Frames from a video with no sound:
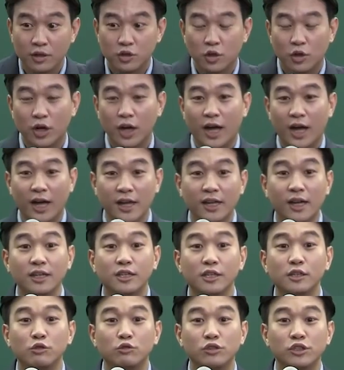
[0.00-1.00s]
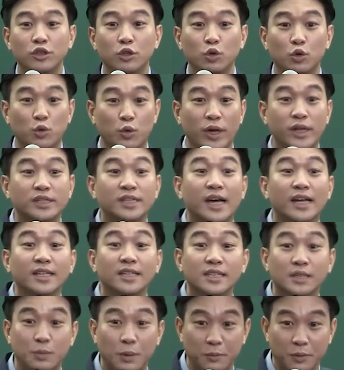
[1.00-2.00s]
저걸 하나 들고 있어도 꽤
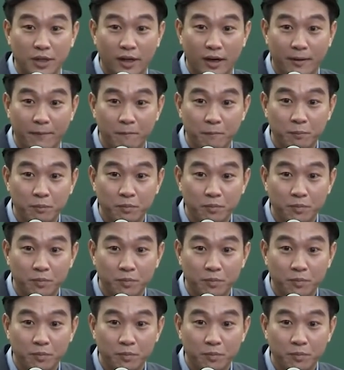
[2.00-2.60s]
사는 집입니다.